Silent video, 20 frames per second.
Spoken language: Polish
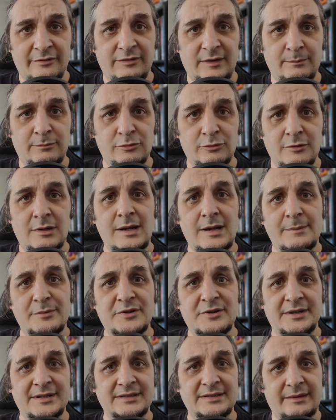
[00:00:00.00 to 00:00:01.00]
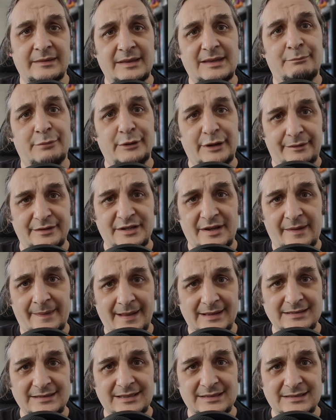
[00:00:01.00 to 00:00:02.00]
w fabułę lepsze jest, kiedy pojawia się
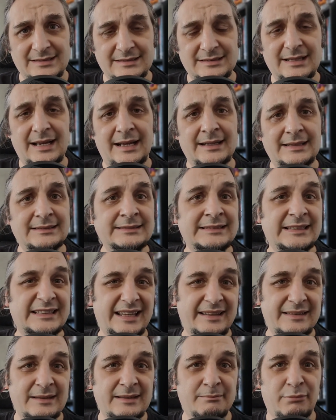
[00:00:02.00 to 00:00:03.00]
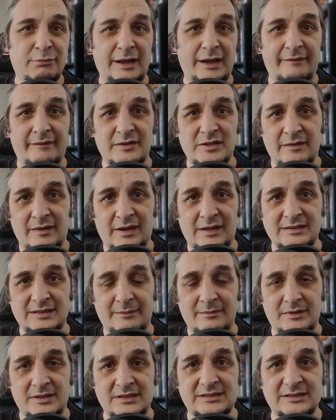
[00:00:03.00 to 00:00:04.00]
na sesji, a nie kiedy pojawia się jakieś
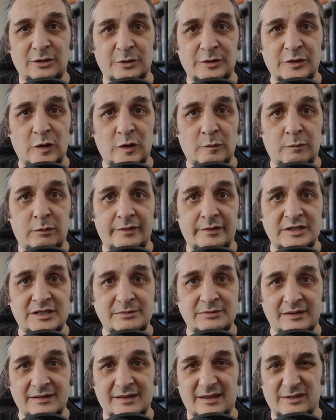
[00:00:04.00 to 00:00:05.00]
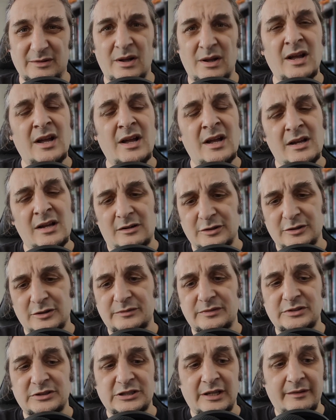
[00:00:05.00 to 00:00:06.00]
tam historie, opowieści przed sesją.
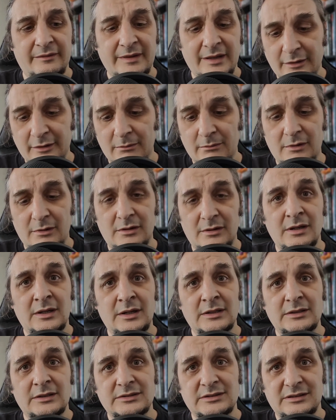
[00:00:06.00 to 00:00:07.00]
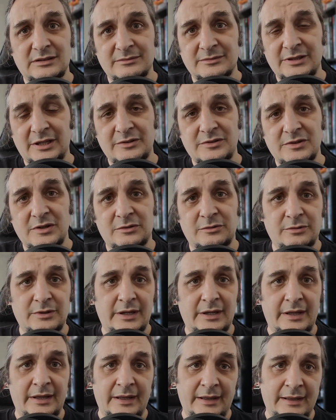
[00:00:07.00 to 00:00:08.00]
Oczywiście, wiadomo, są rzeczy,
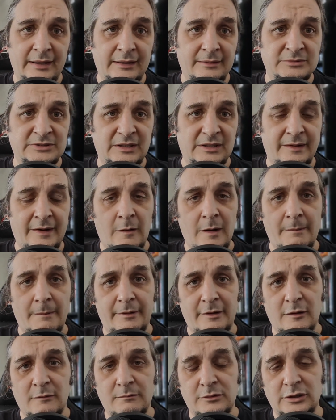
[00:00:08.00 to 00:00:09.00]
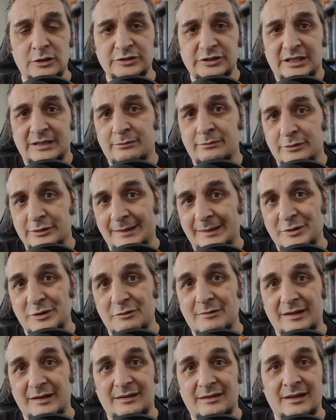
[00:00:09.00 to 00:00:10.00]
które działają lepiej lub gorzej, bo na
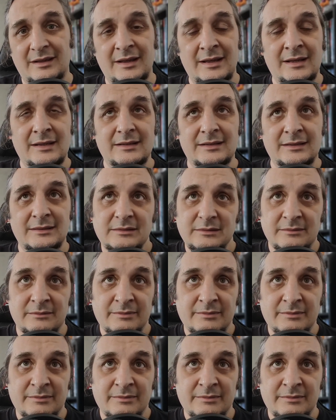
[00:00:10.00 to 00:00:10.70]
przykład y,